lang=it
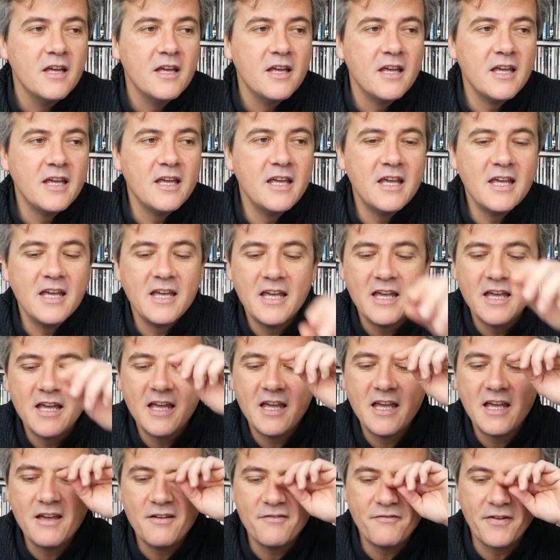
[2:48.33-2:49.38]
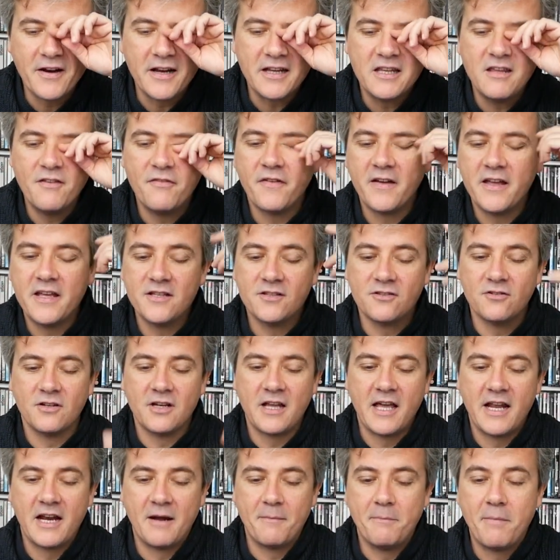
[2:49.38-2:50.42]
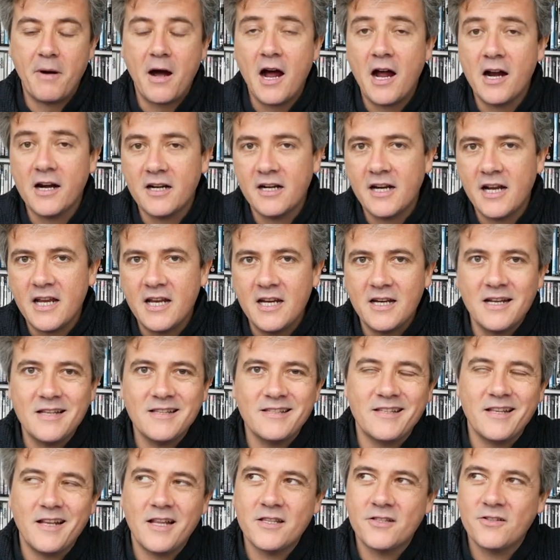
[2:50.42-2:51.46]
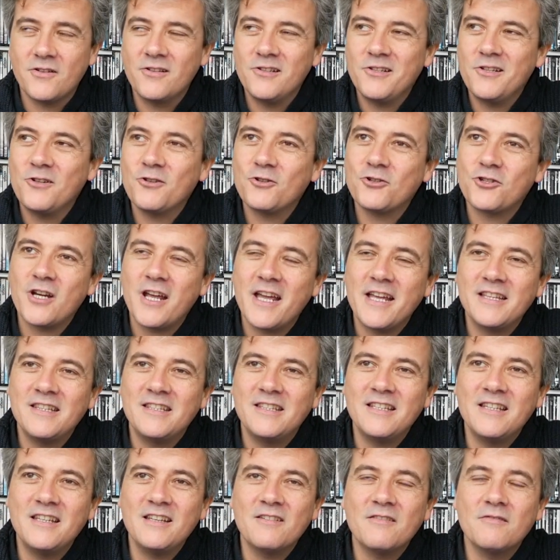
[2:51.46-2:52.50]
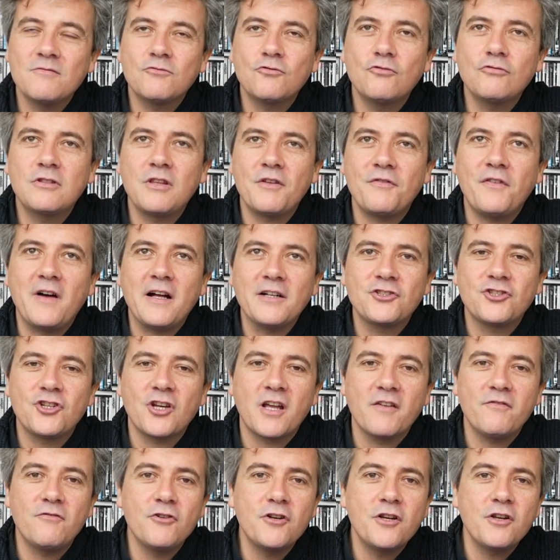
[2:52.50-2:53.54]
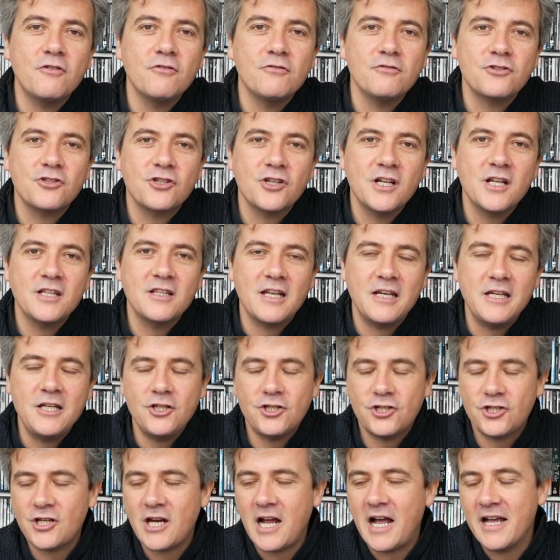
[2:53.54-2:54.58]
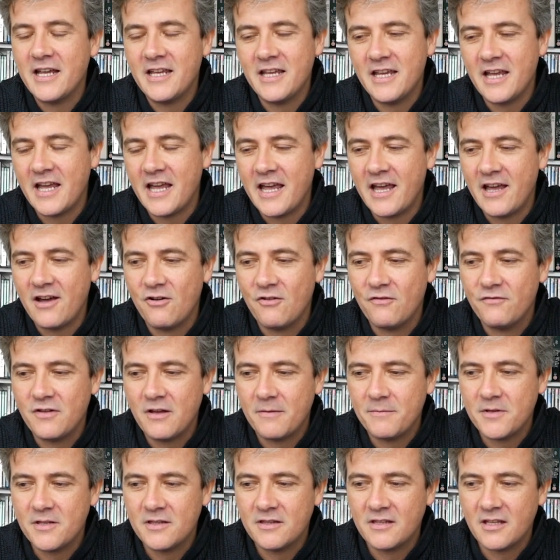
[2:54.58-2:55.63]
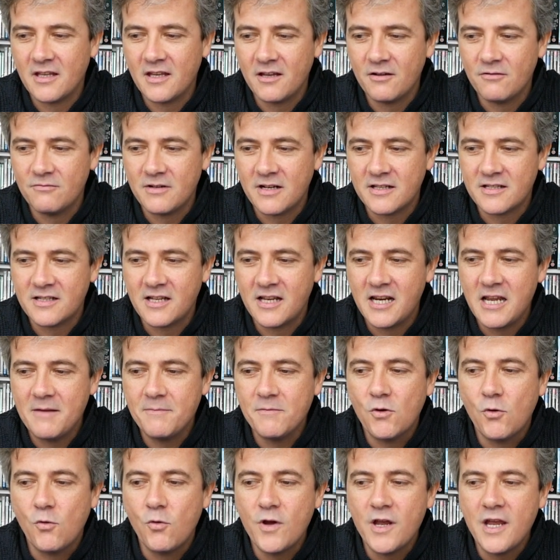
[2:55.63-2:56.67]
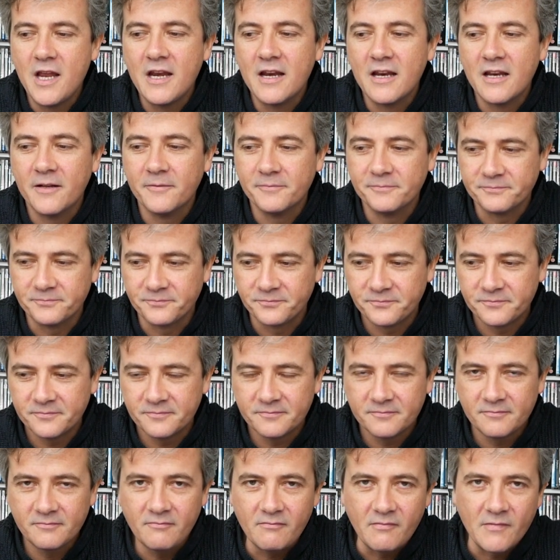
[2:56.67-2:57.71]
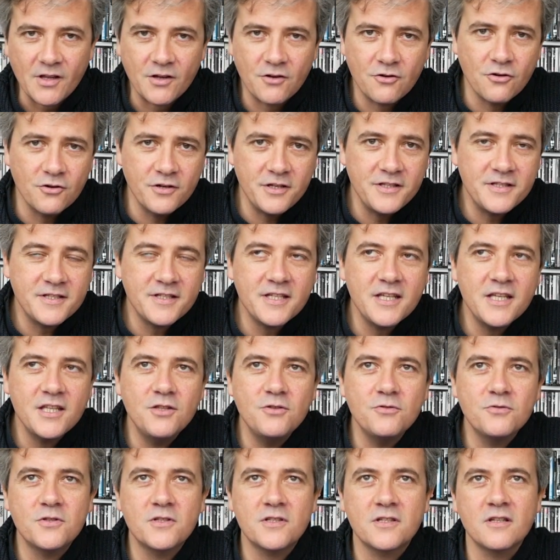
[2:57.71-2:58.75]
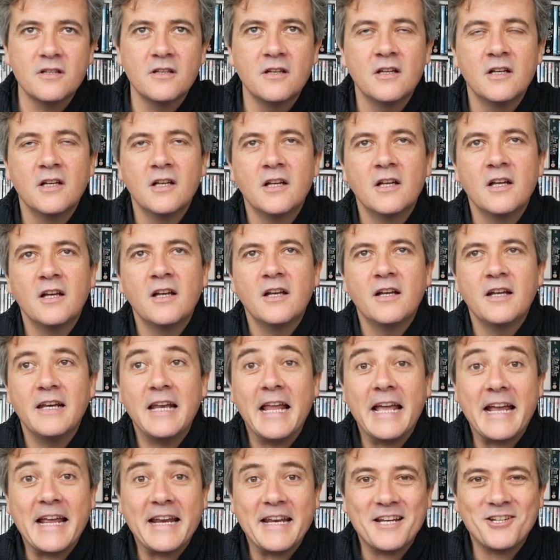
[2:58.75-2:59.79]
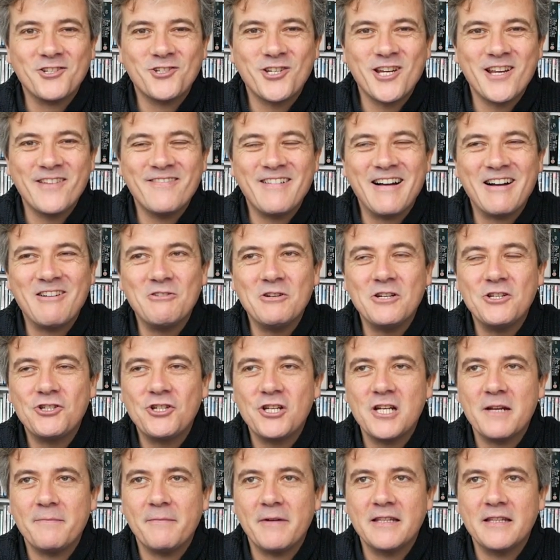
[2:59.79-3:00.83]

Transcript: e Frankie Faison era Barney nel Silenzio degli Innocenti tutte facce che voi riconoscerete Lin Shai è ovviamente una scream queen con Insidious lei che nasceva con il cinema